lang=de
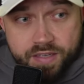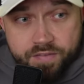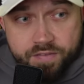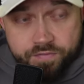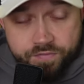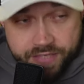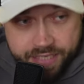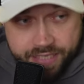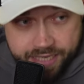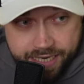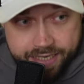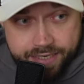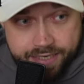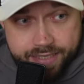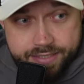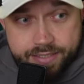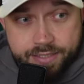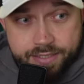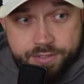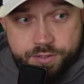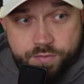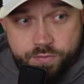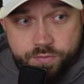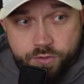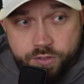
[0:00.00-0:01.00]
Wir gehen jetzt
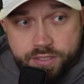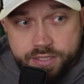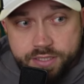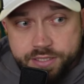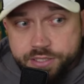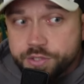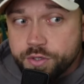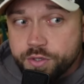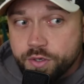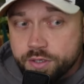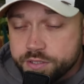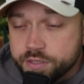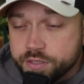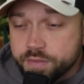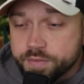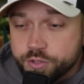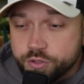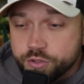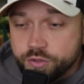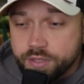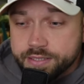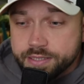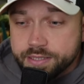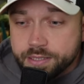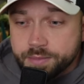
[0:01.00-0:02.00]
also wirklich zurück zum
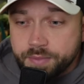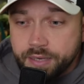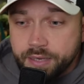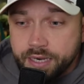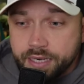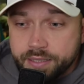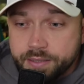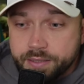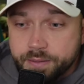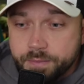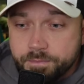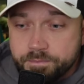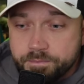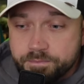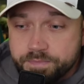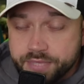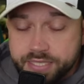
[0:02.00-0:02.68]
Jurassic Park.